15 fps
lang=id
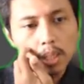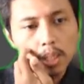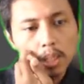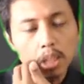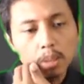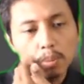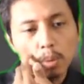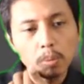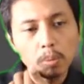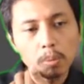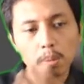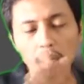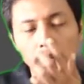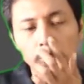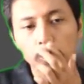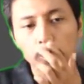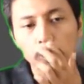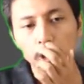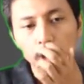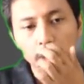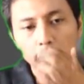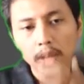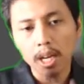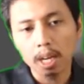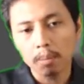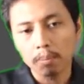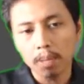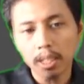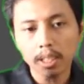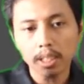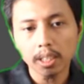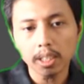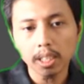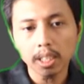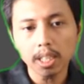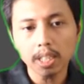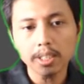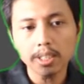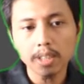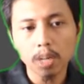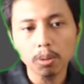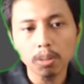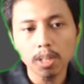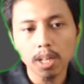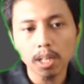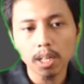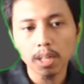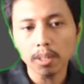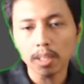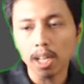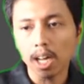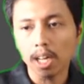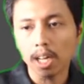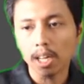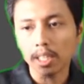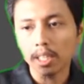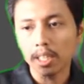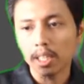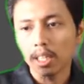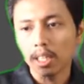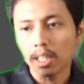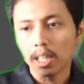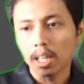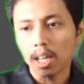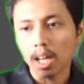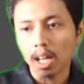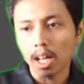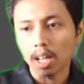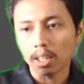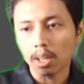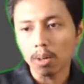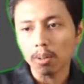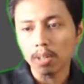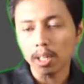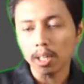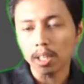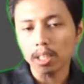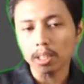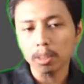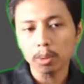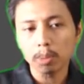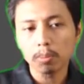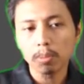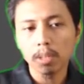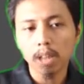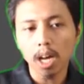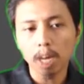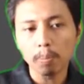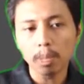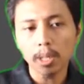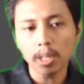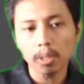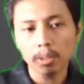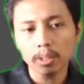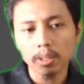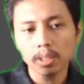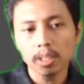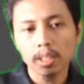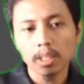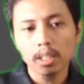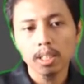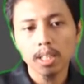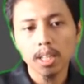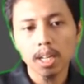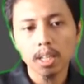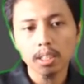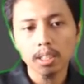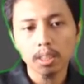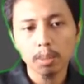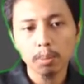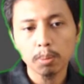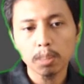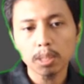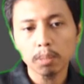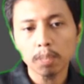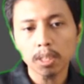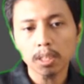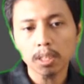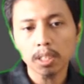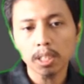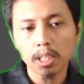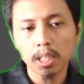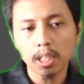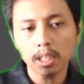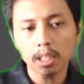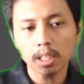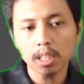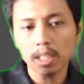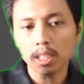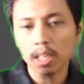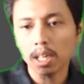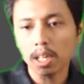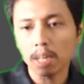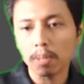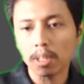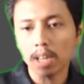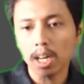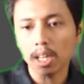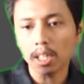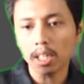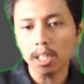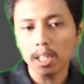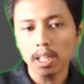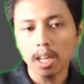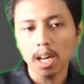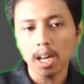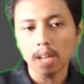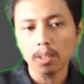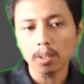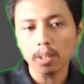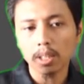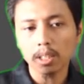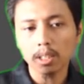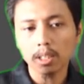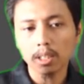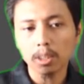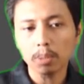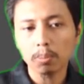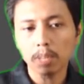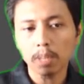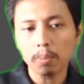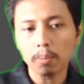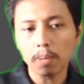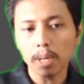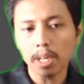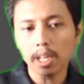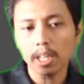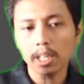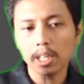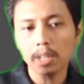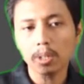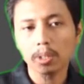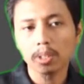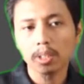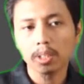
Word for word: Jadi bumi berevolusi lebih lambat ketika jauh dari matahari atau yang kita sebut sebagai aphelion dan lebih cepat ketika terdekat dengan matahari atau kita sebut sebagai perihelion.